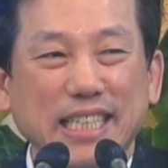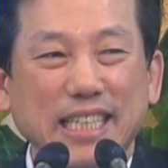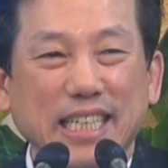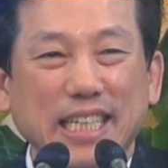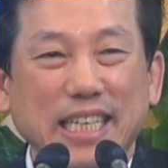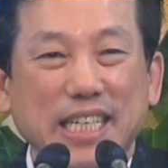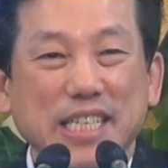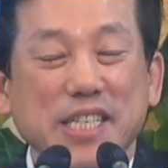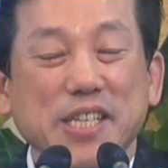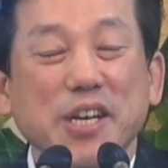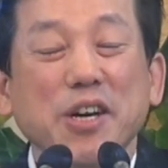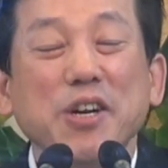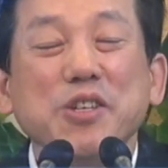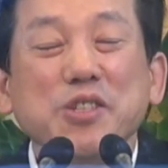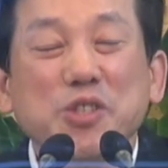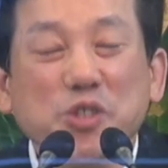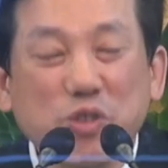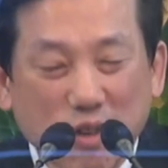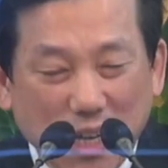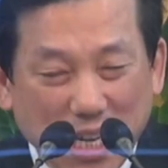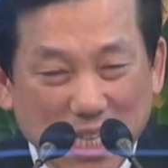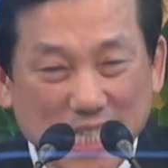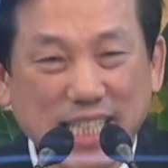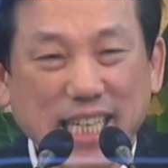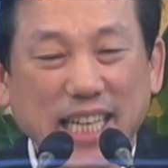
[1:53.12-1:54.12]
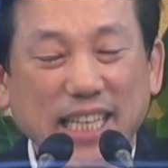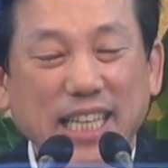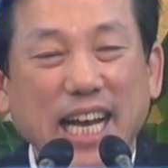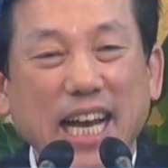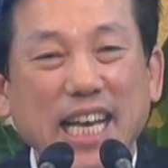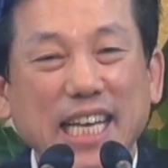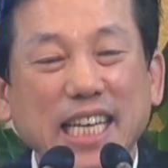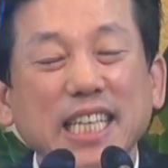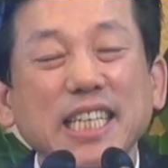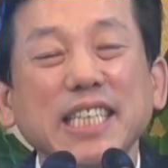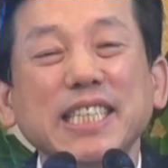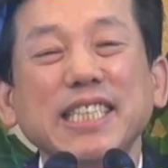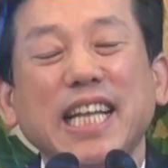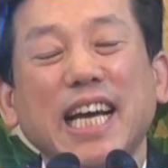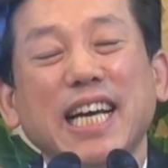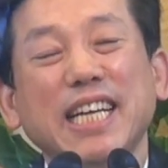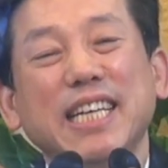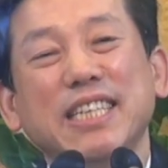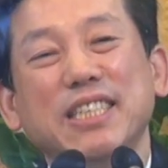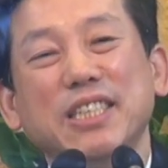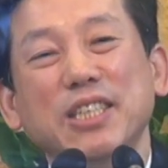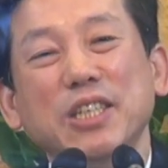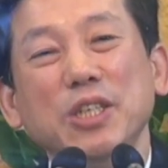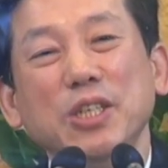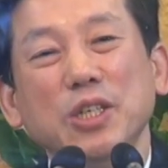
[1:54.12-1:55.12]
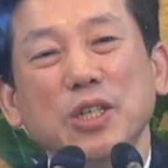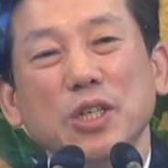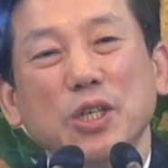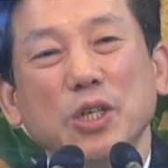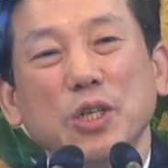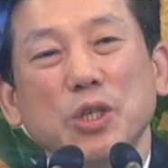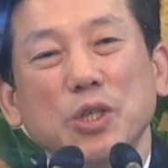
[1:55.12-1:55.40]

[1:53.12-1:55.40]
성숙한 자다 이런 단어를